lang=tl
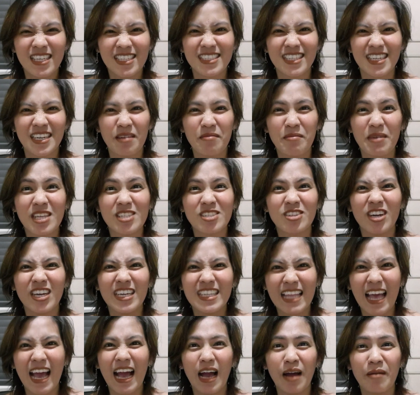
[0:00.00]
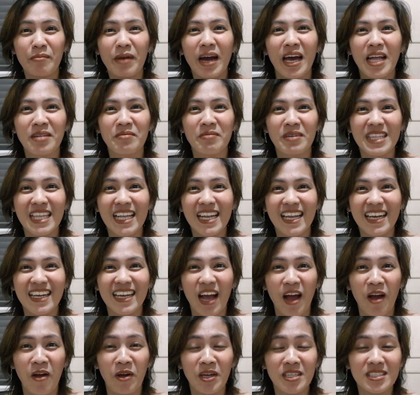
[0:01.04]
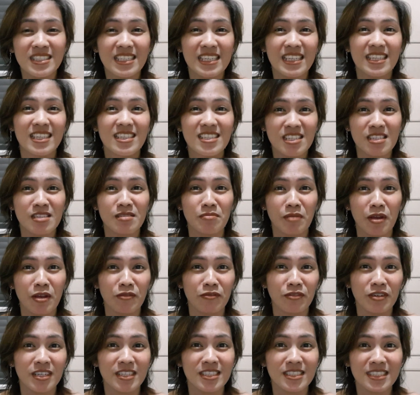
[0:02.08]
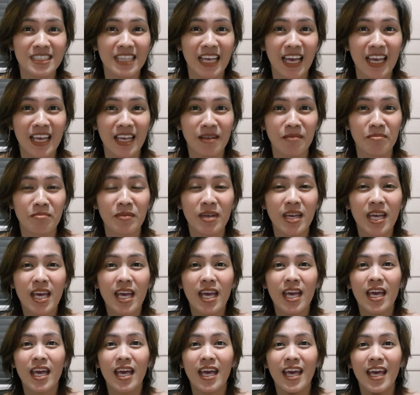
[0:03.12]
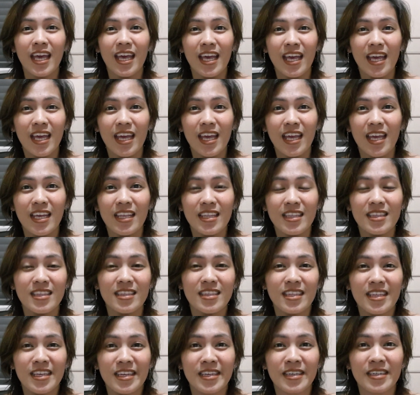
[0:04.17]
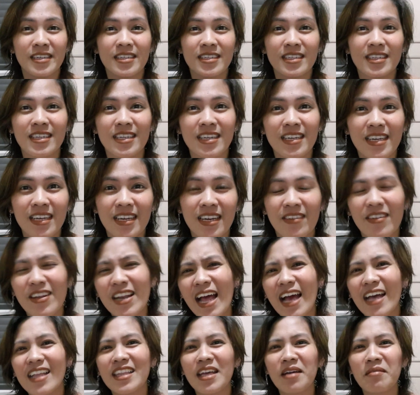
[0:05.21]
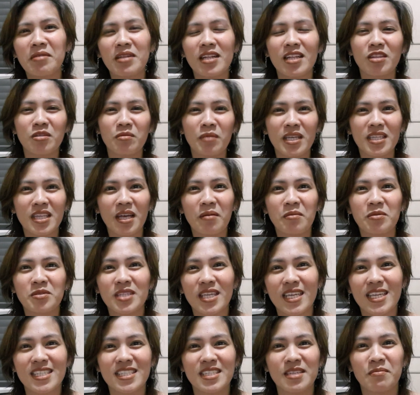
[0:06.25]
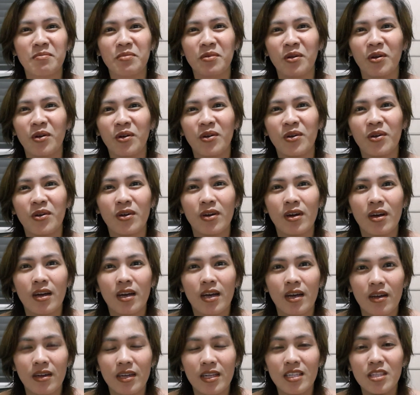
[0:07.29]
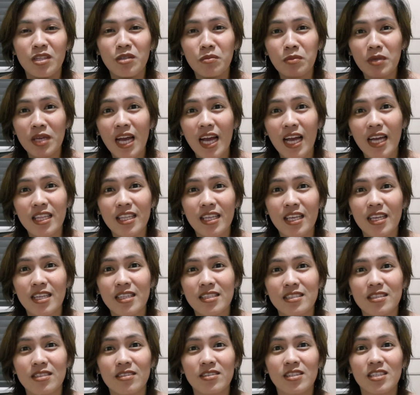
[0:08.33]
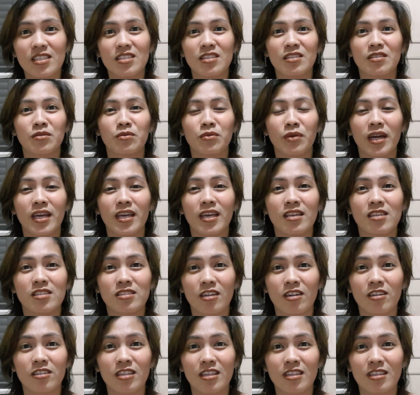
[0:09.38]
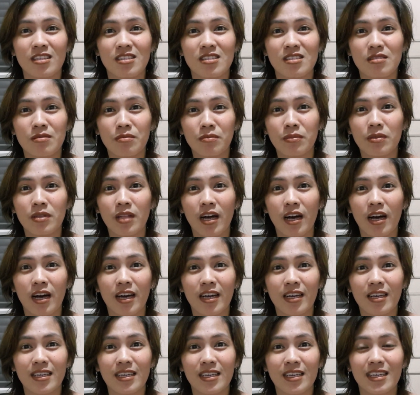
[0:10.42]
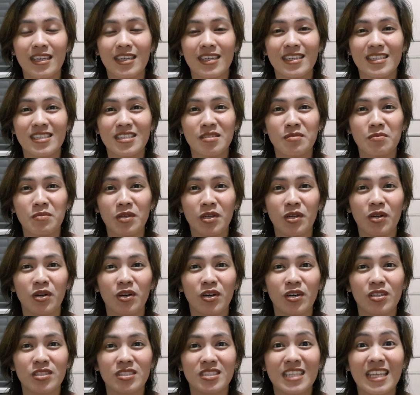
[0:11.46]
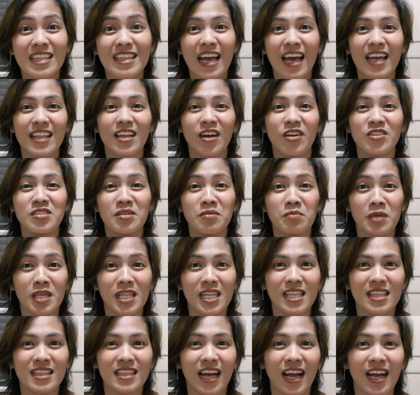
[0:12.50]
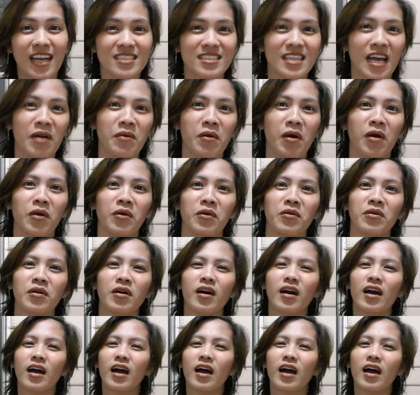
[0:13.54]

Pasensya na medyo kinakabahan pa talaga ako kasi this is my first time. And, wala, ang dami nang tumatakbo sa isip ko. Well, to be honest, the reason why I started this vlog is because nadaan ako sa pilit ng asawa ko.